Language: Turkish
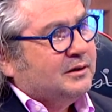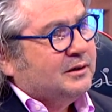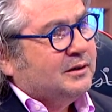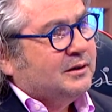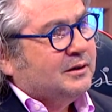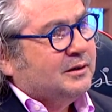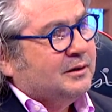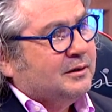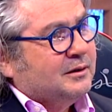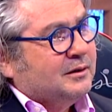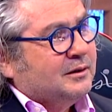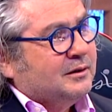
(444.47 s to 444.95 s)

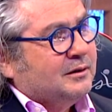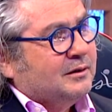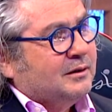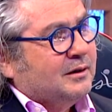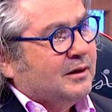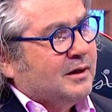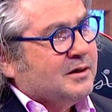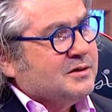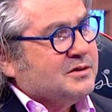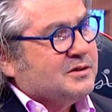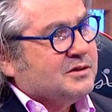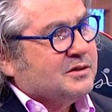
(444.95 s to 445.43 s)
e,
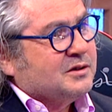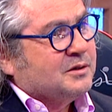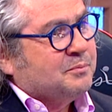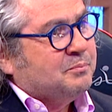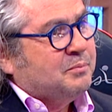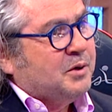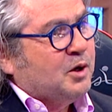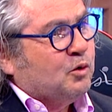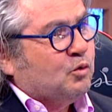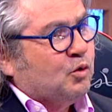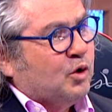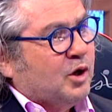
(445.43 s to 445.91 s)

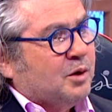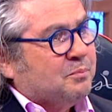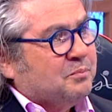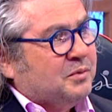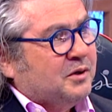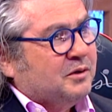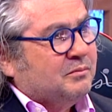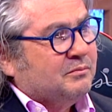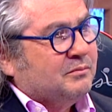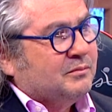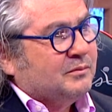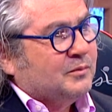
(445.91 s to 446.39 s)
azizlik Peru
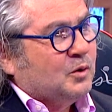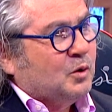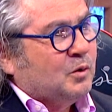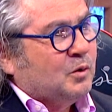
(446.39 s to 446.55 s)
yapayım,